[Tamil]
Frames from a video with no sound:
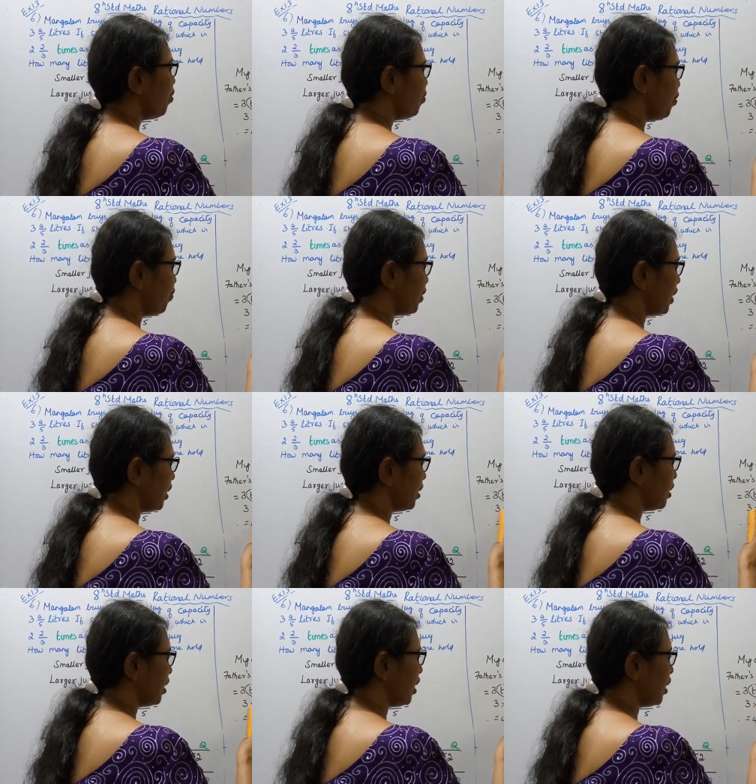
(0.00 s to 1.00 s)
ஃபிஃப்டீன்
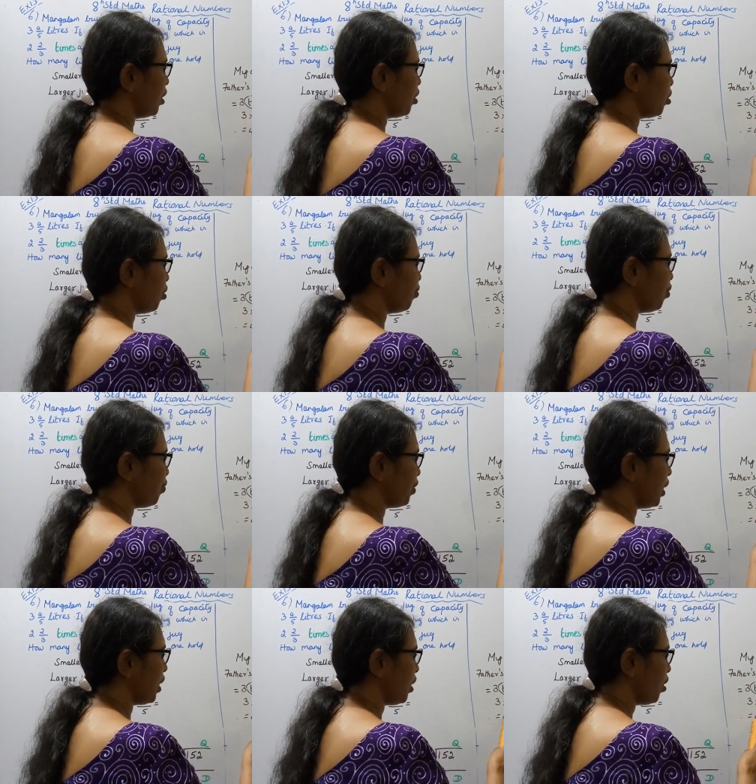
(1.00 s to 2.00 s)
த்ரீ இன்டூ
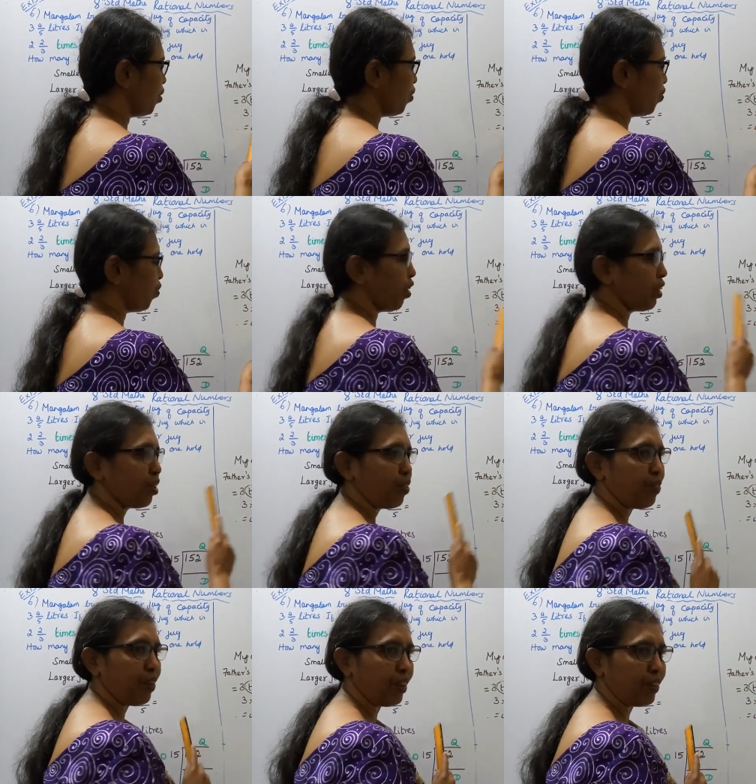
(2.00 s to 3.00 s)
ஃபிஃப்டீன் ஃபார்ட்டி
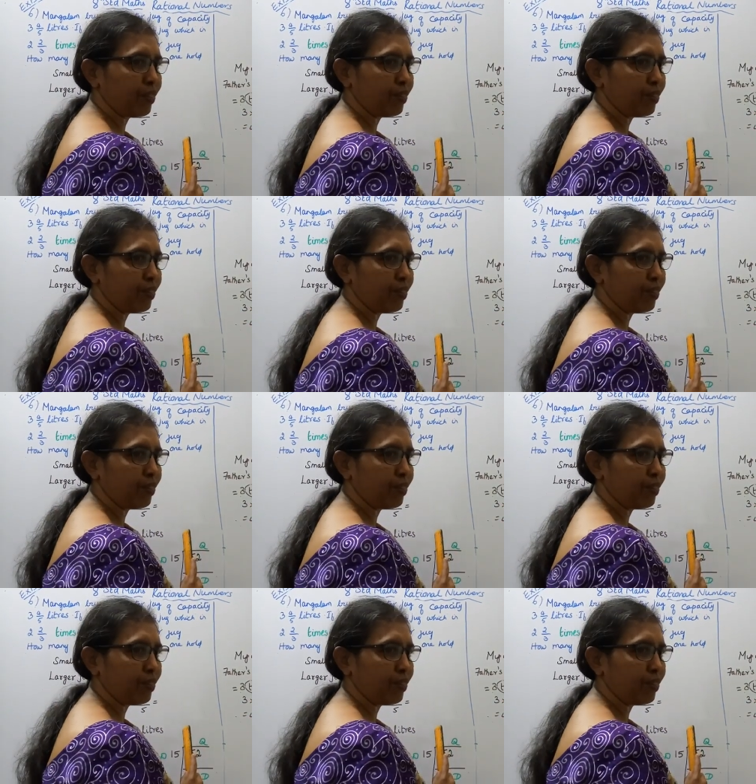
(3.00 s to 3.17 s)
ஃபைவ்